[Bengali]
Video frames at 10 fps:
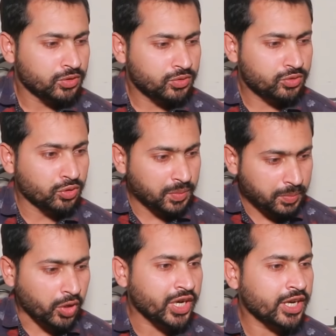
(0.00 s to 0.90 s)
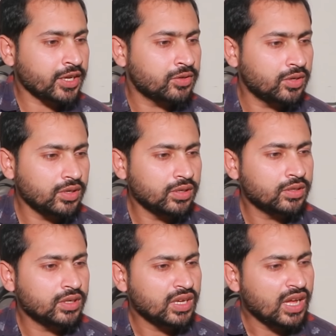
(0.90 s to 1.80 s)
মনে রেখো
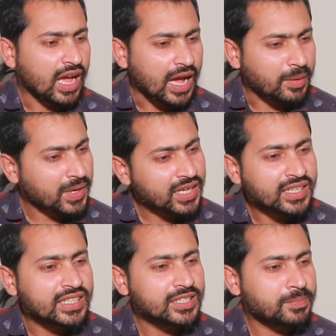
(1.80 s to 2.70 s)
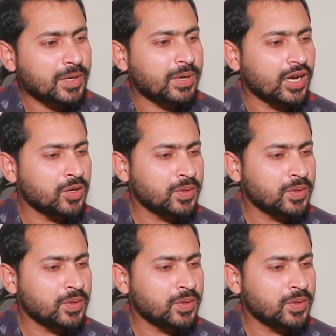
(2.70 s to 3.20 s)
আমার নিষ্পাপ ভালোবাসাকে তুমি